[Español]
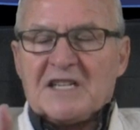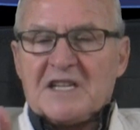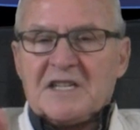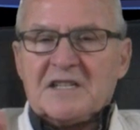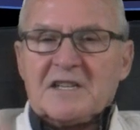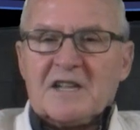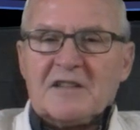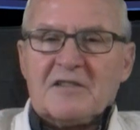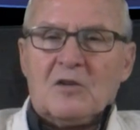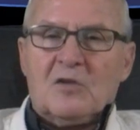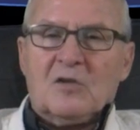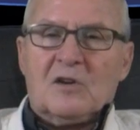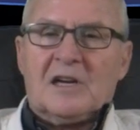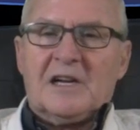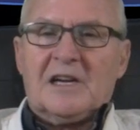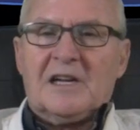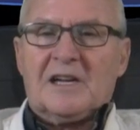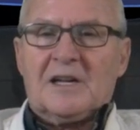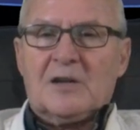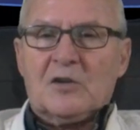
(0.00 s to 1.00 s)
la sensación
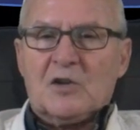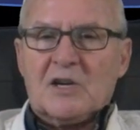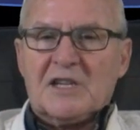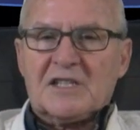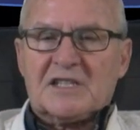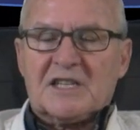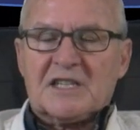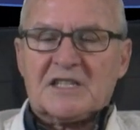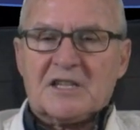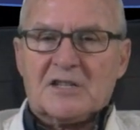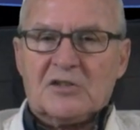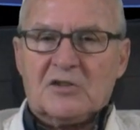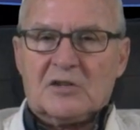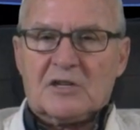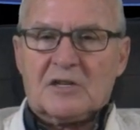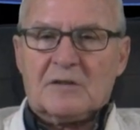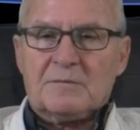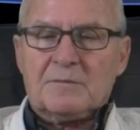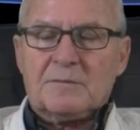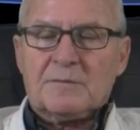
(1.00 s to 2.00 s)
que le quedó a esta
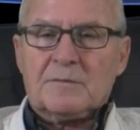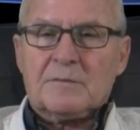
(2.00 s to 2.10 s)
señora.